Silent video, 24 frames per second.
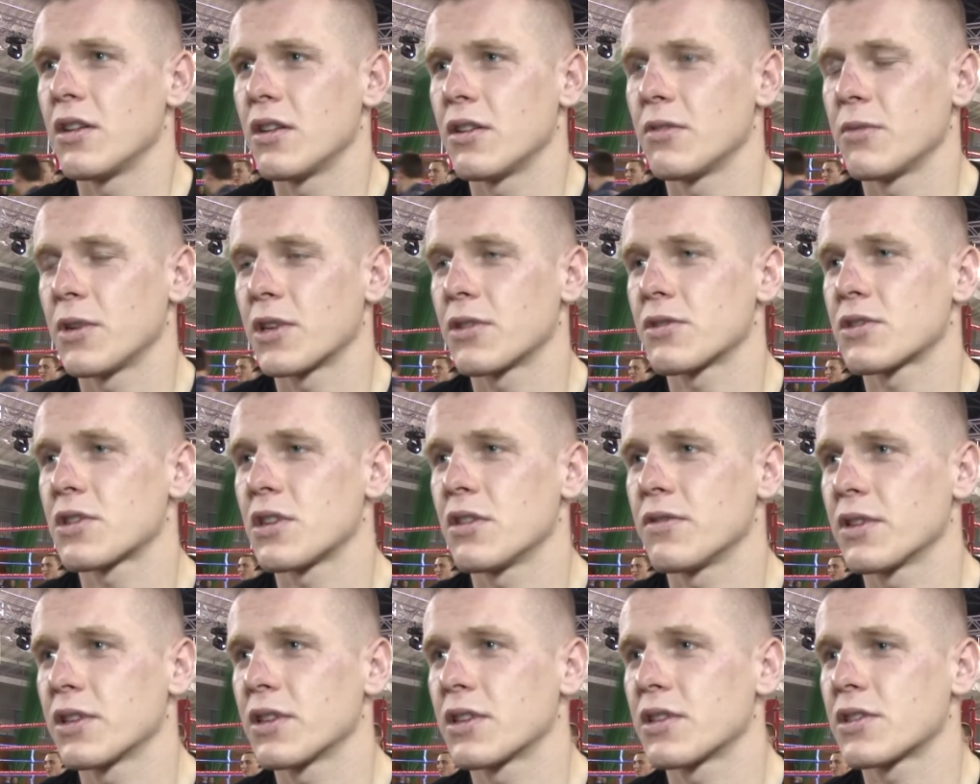e,
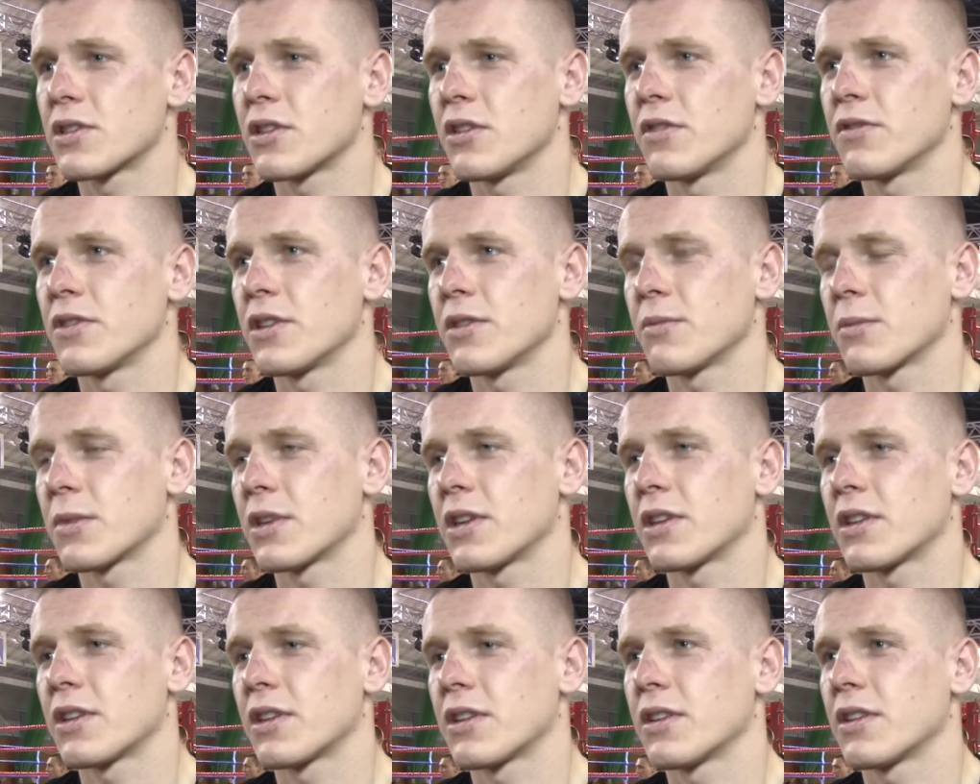Mariuszowi Gryczowi,
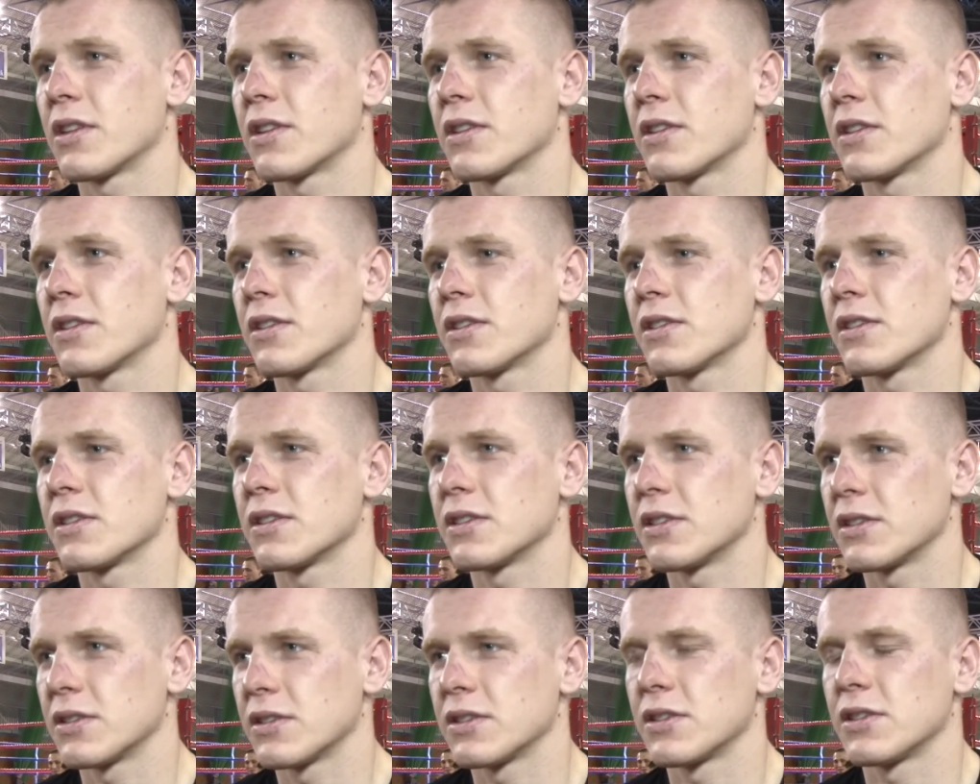MGT
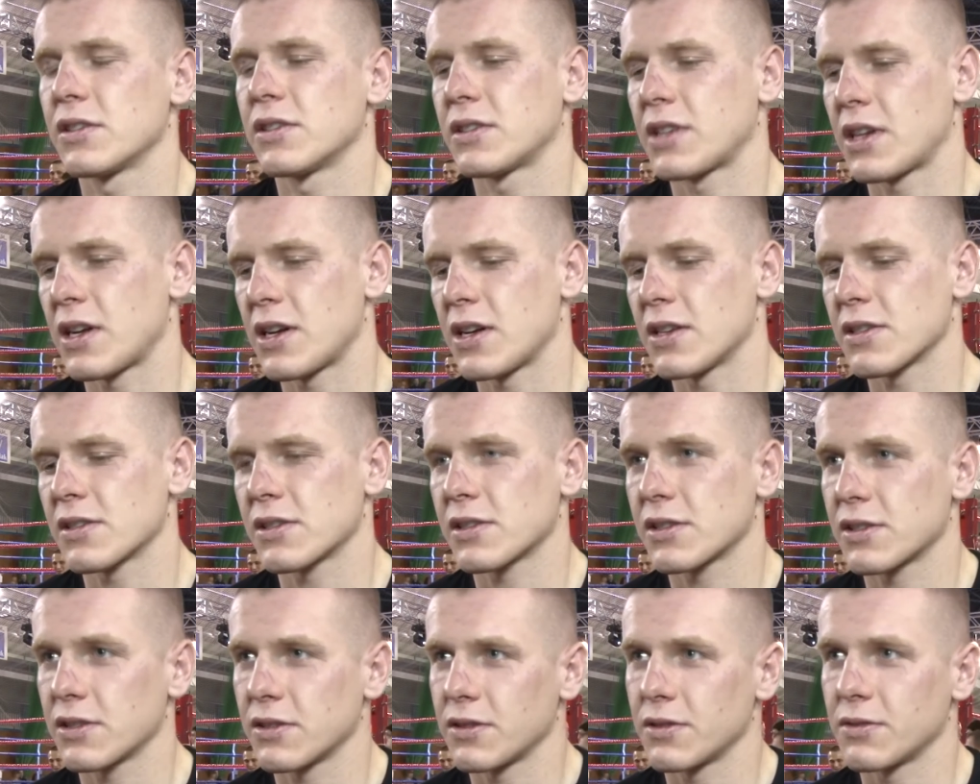e,
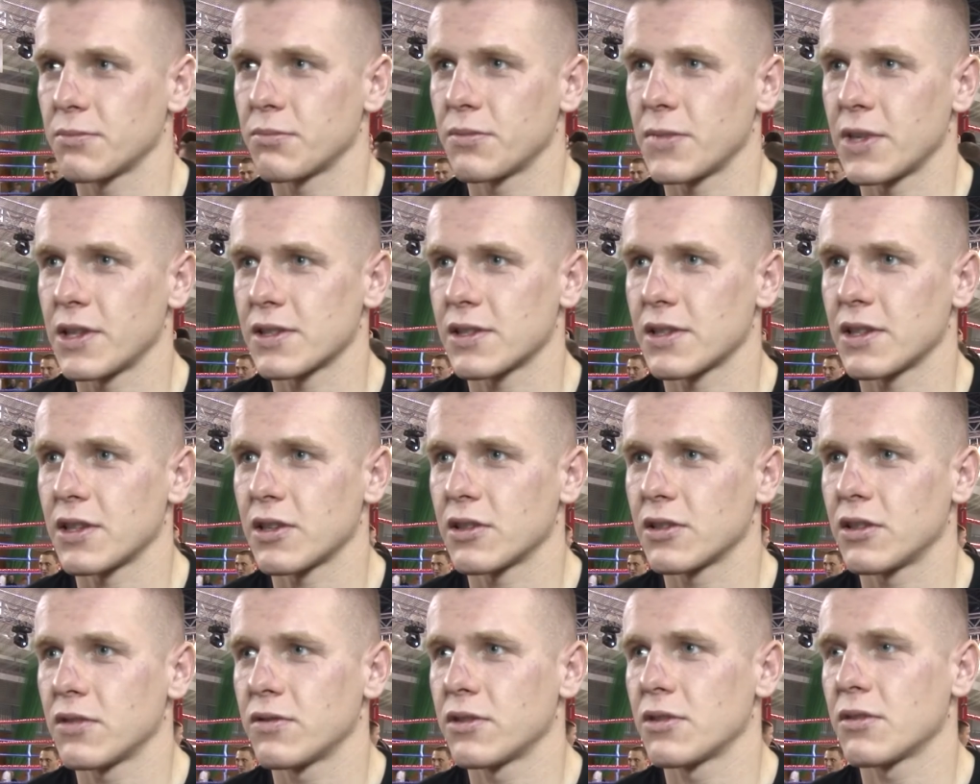Trans e,
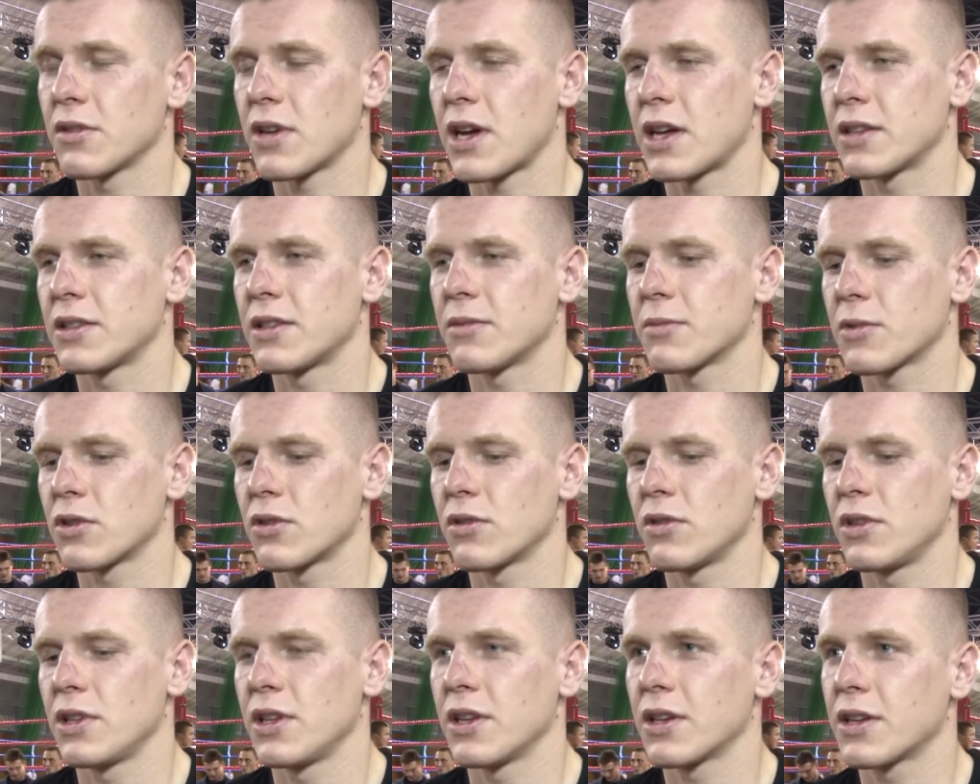Międzynarodowy, Adam
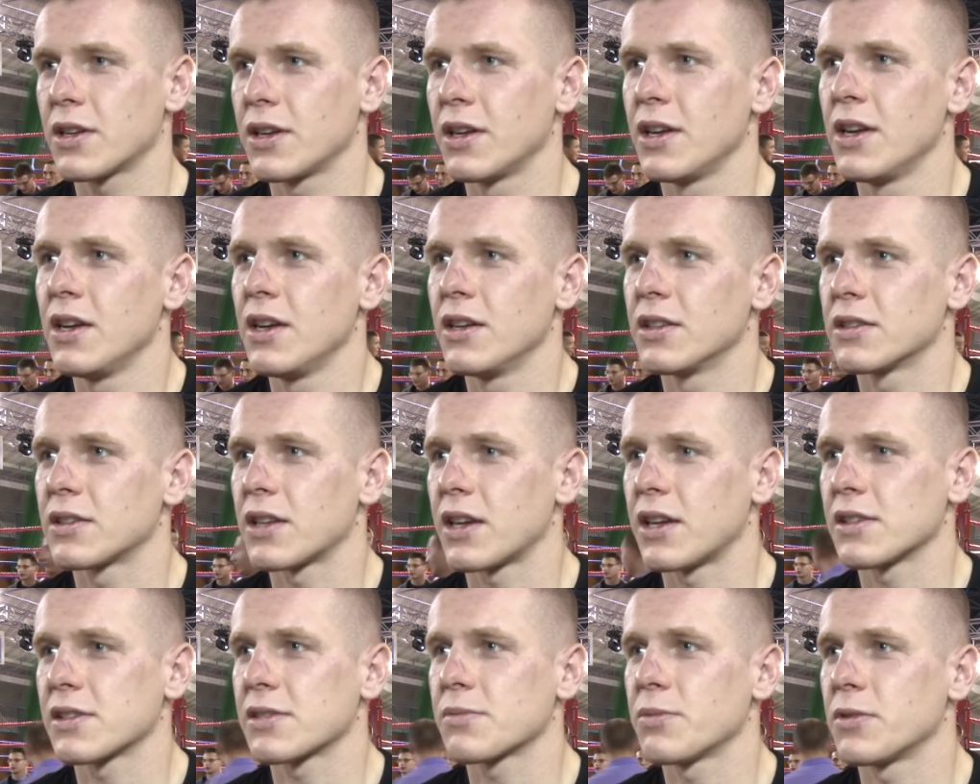Królik,
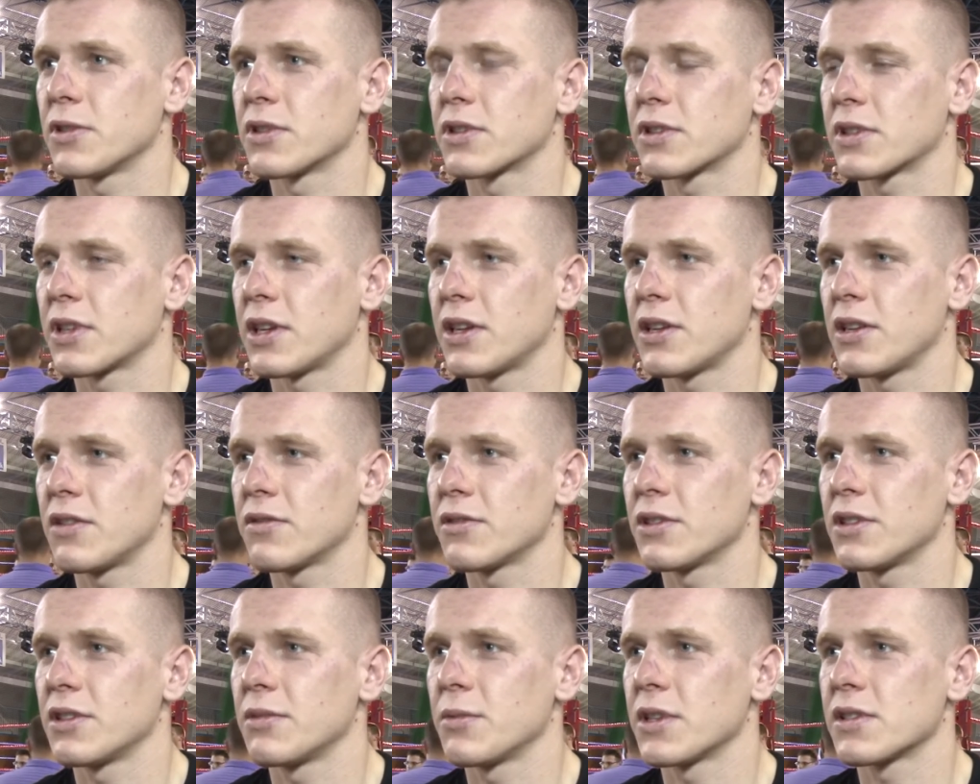Transport
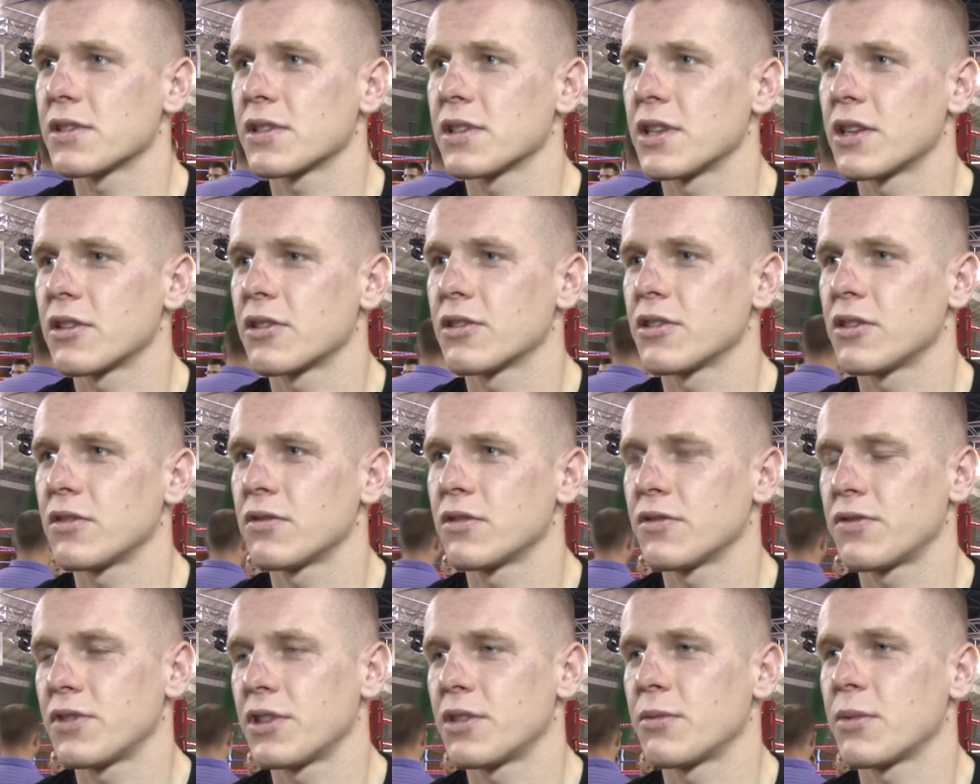Krajowy i
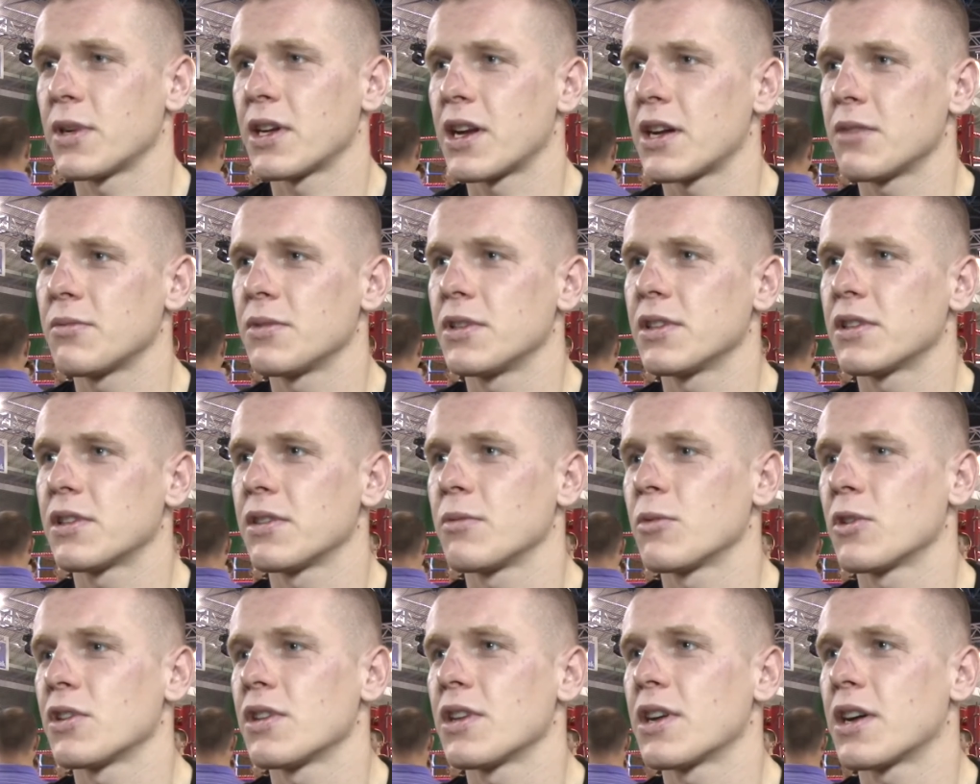Międzynarodowy, firma Rabbit
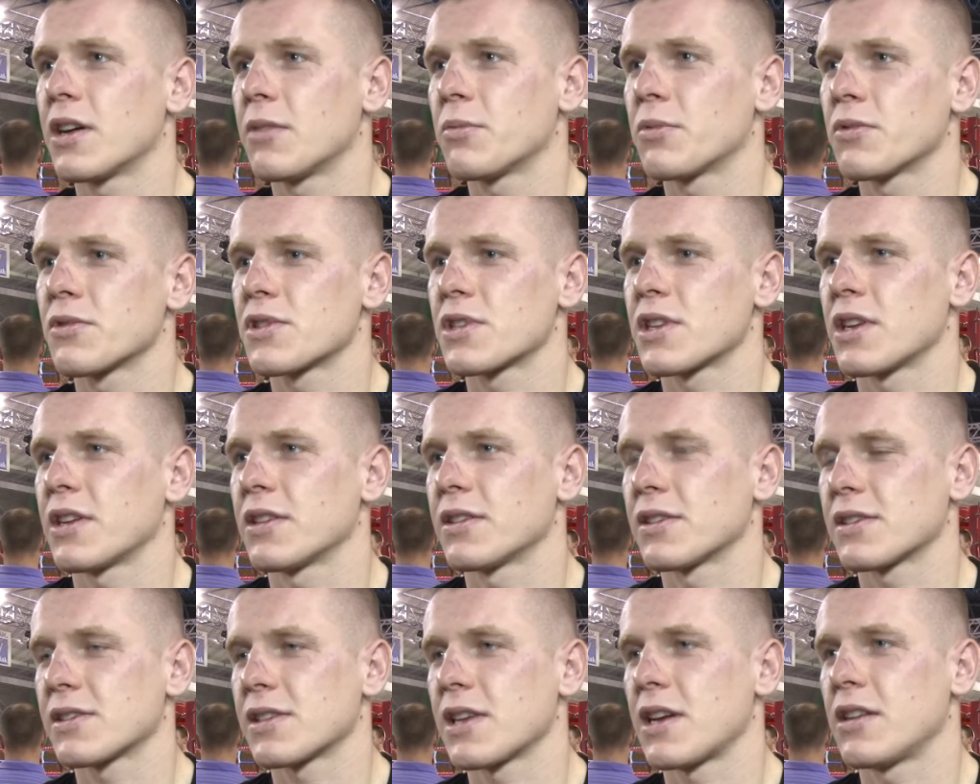i Monika
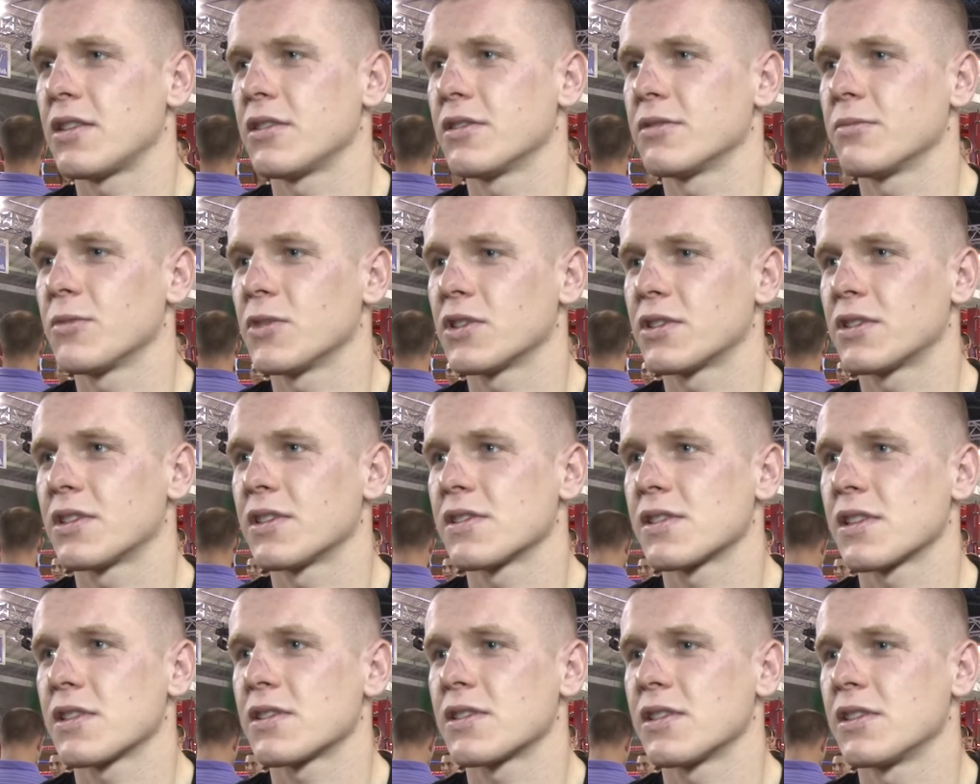Puścian, salon
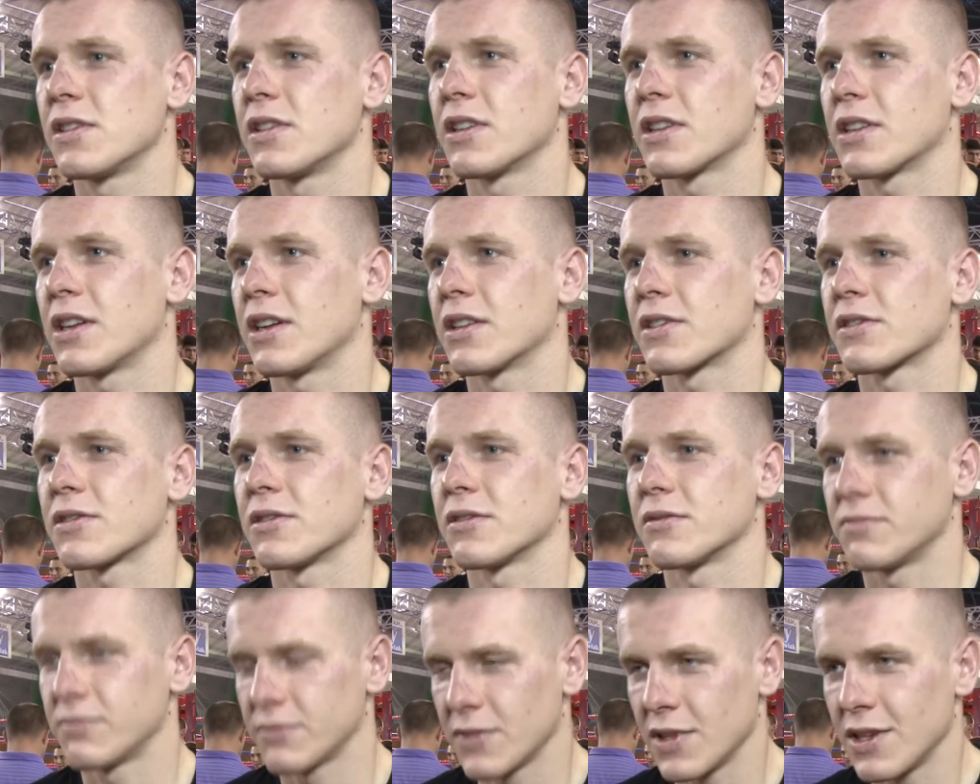motoryzacyjny Klakson.